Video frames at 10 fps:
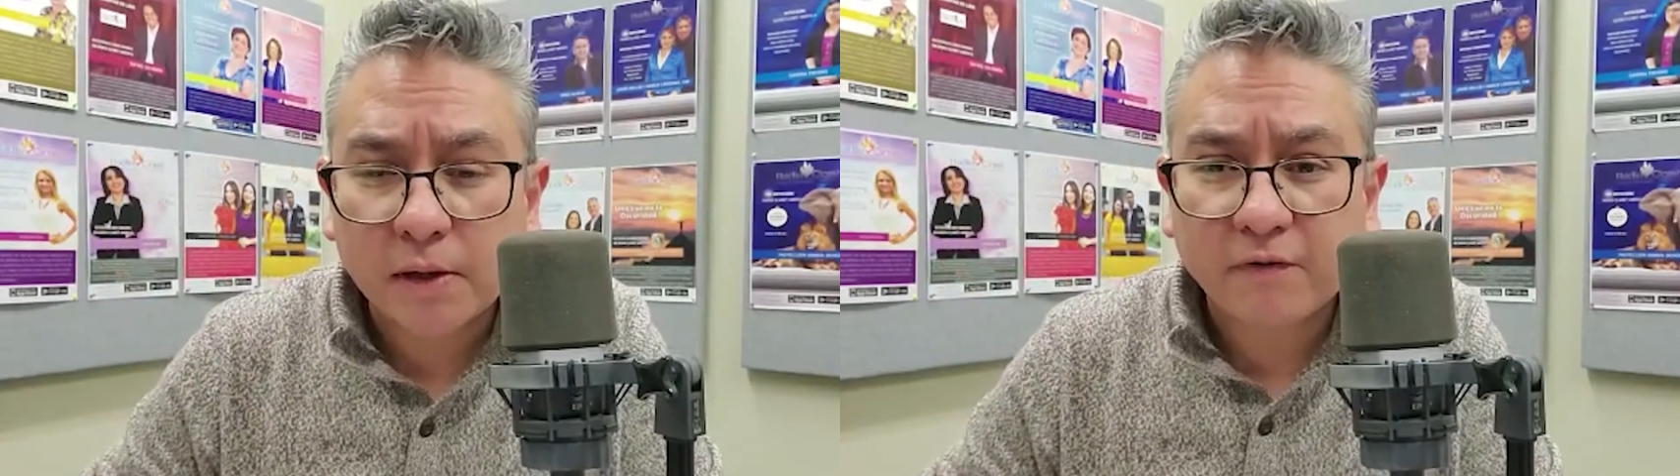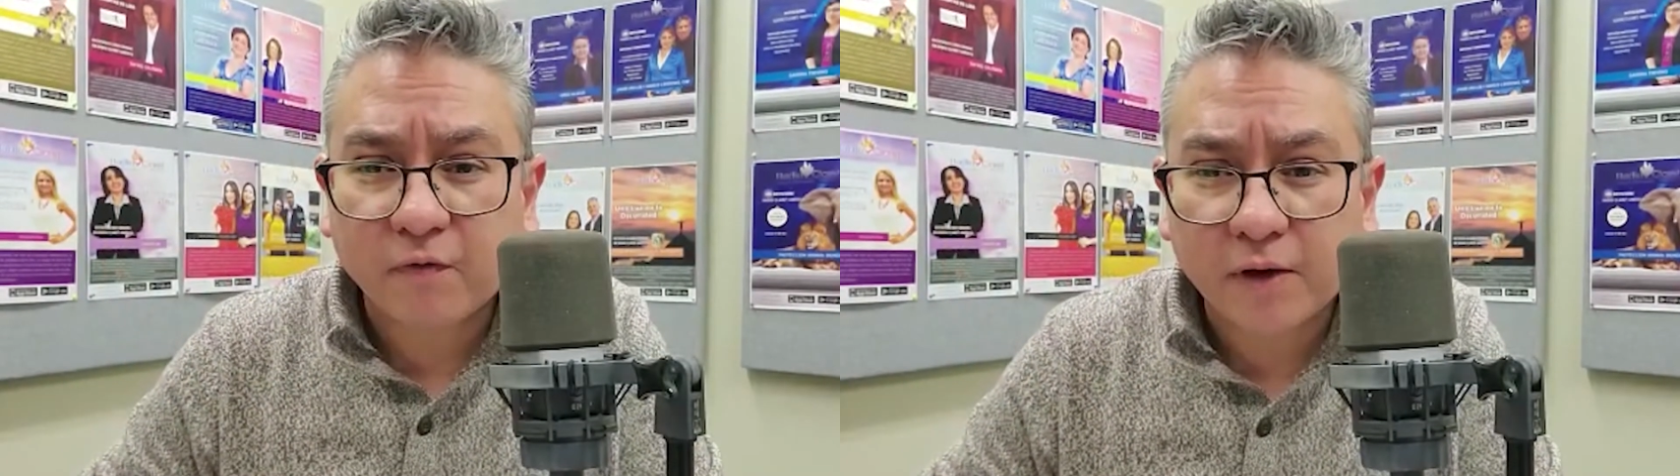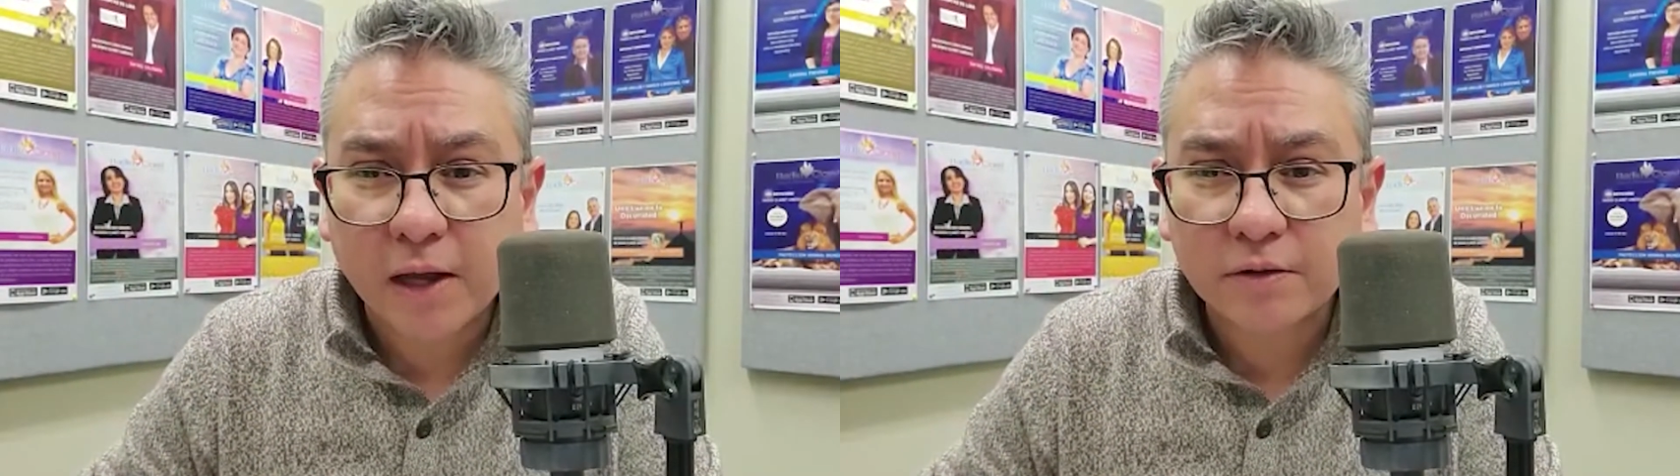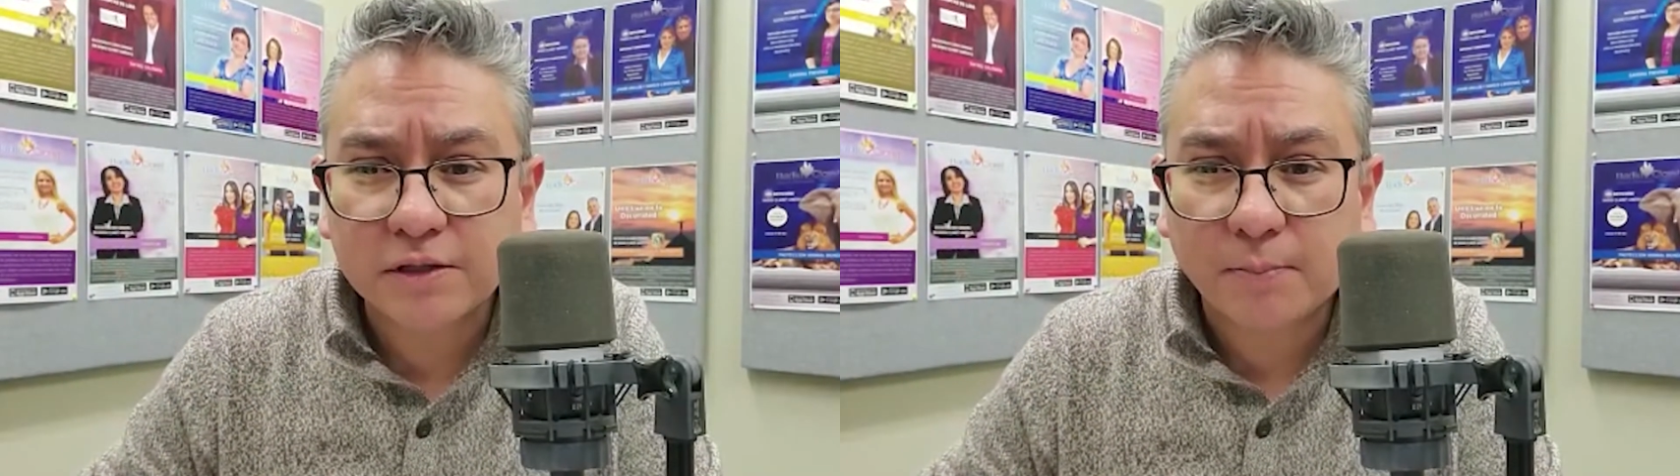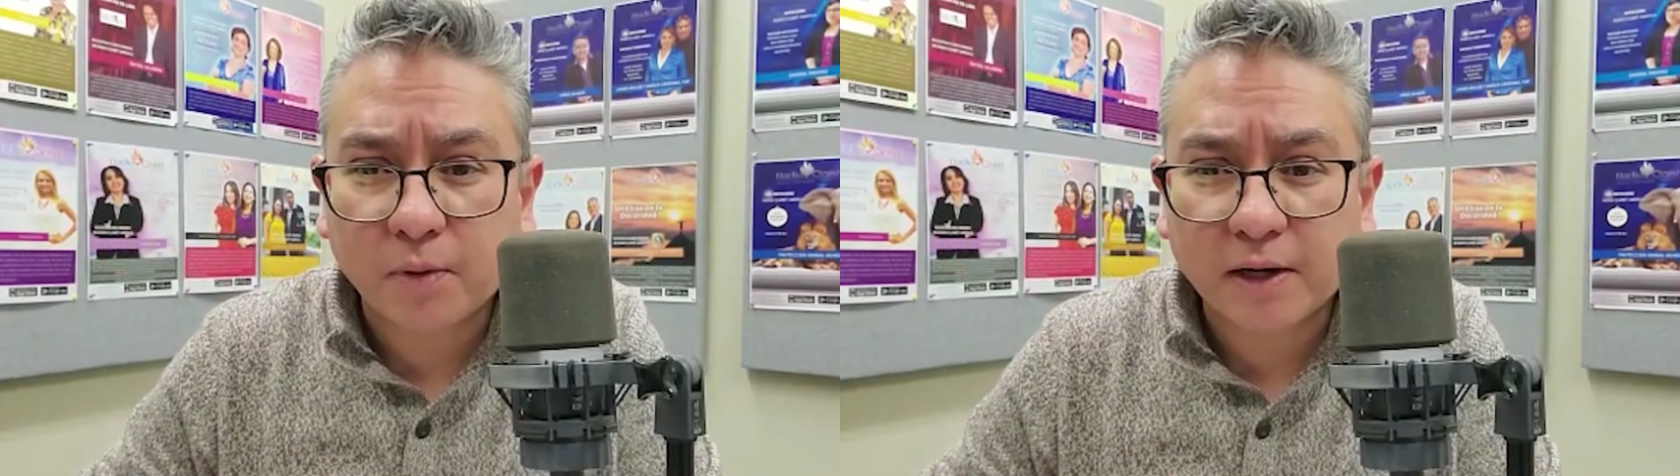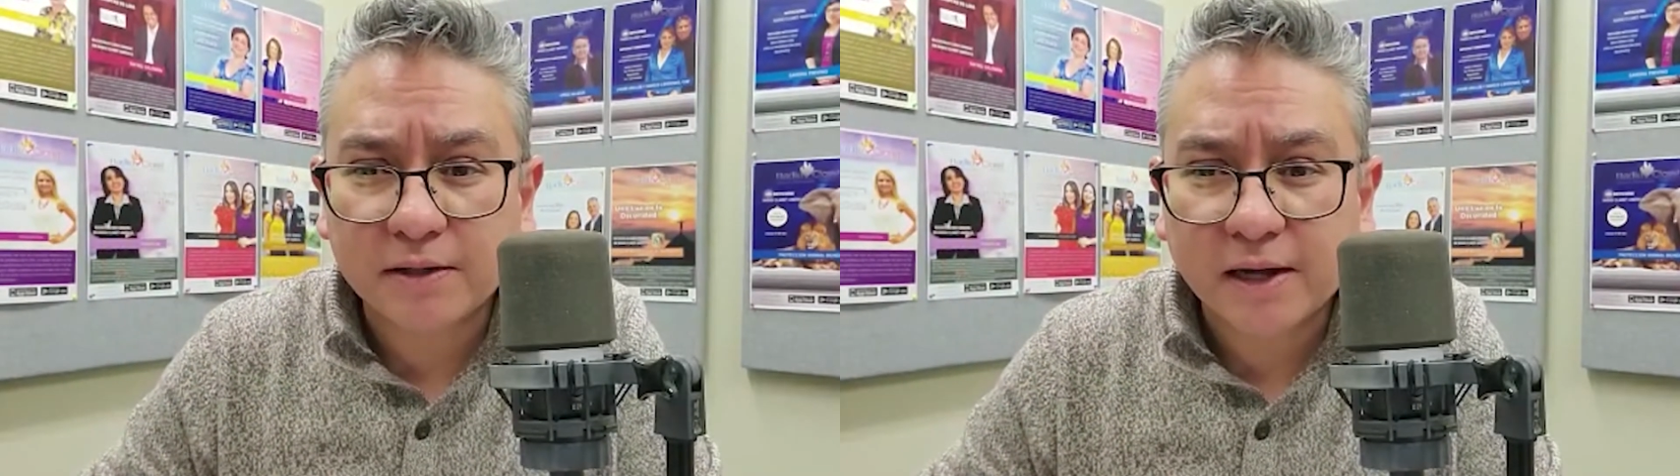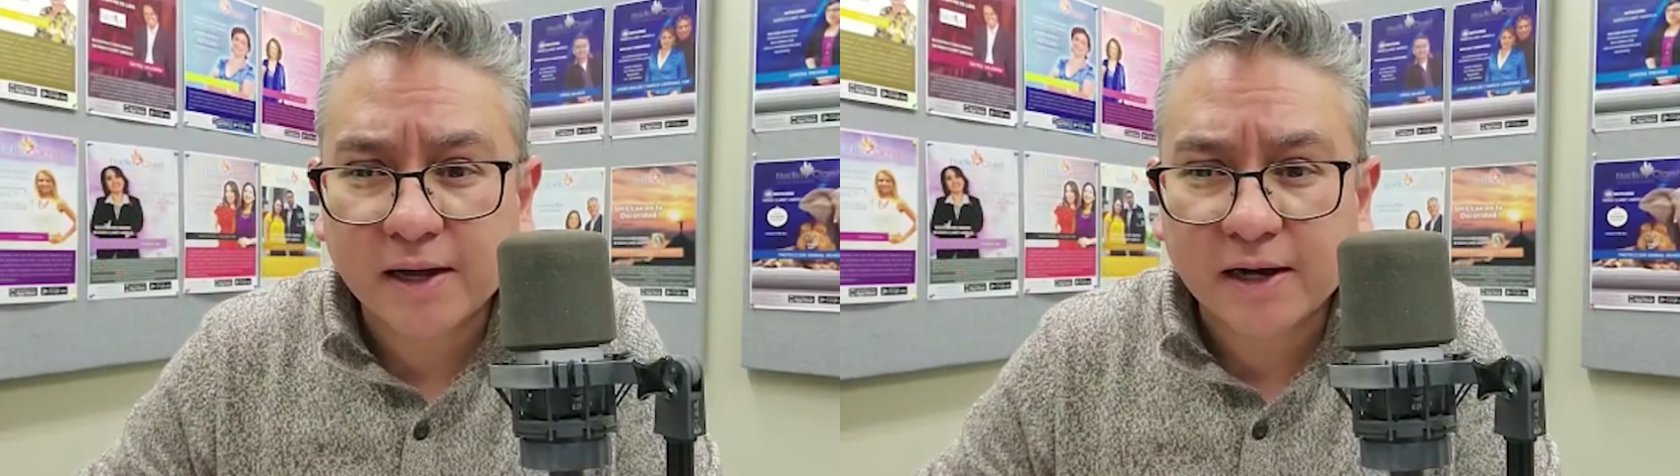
refugiados que podrán llegar